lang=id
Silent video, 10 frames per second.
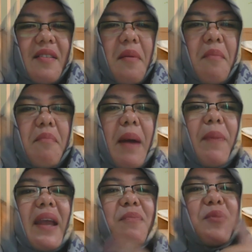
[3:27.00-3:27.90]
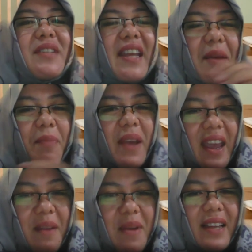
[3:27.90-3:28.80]
Bapak Ibu CGP
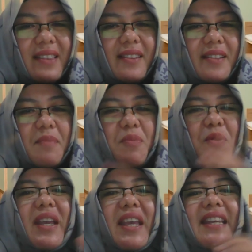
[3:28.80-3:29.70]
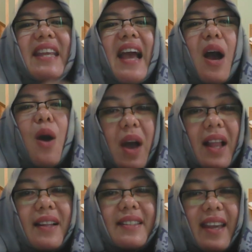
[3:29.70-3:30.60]
hebat, mungkin di
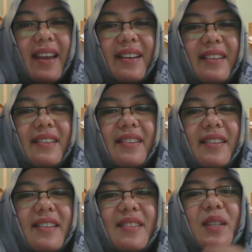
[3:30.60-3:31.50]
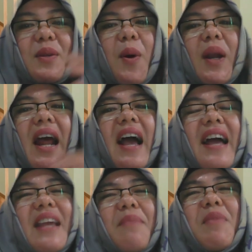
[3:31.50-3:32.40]
awalnya seseorang
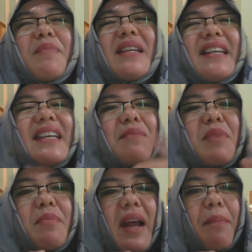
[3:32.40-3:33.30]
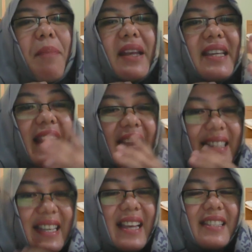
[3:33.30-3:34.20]
hanya memiliki beberapa nilai
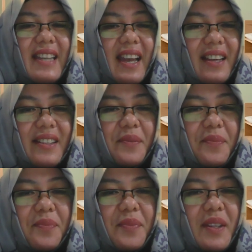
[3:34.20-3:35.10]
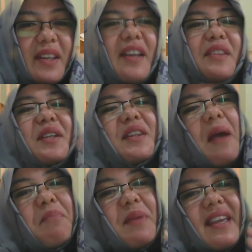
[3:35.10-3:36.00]
saja
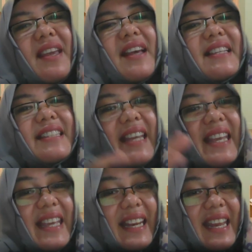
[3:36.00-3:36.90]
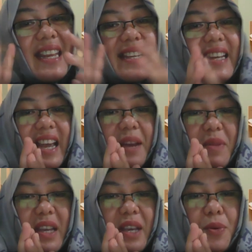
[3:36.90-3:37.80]
tetapi seiring dengan
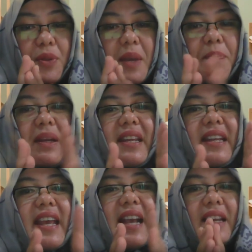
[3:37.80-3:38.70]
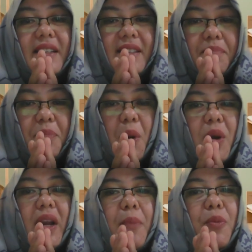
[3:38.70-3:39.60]
mengikuti pendidikan
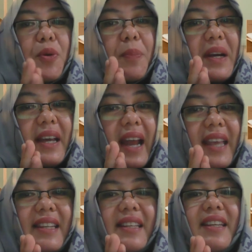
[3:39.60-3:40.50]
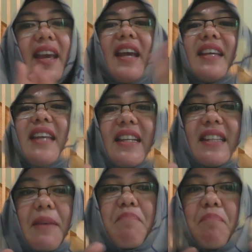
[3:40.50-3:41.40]
program guru penggerak ini yang
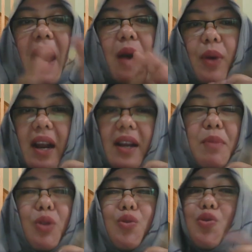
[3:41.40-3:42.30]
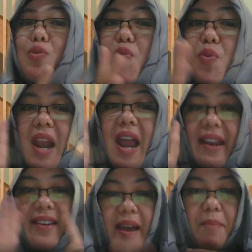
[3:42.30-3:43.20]
ditempah kurang lebih tujuh
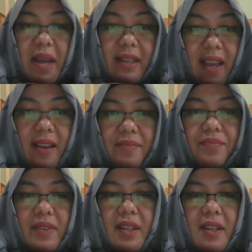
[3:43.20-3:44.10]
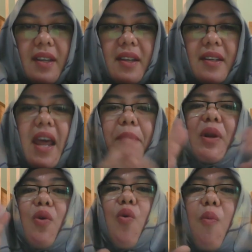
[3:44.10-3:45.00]
bulan lamanya dan
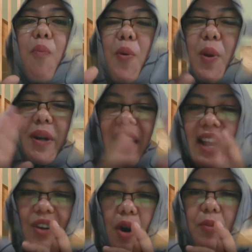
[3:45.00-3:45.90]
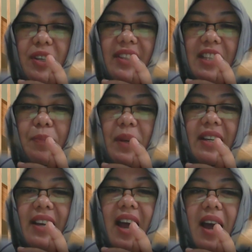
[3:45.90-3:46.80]
berkumpul dengan komunitas
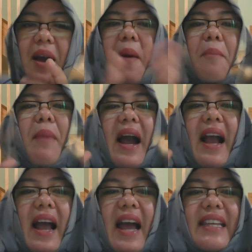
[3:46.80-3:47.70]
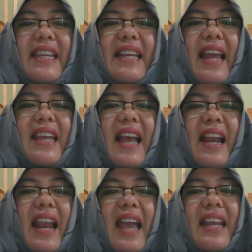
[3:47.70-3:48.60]
penggerak, maka nilai
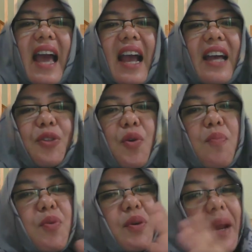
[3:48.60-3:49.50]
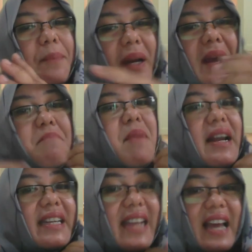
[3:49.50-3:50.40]
yang lain akan tumbuh dan
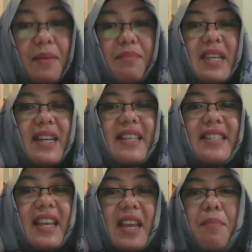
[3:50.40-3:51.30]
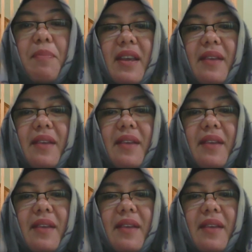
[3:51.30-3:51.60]
berkembang di dalam diri CGP.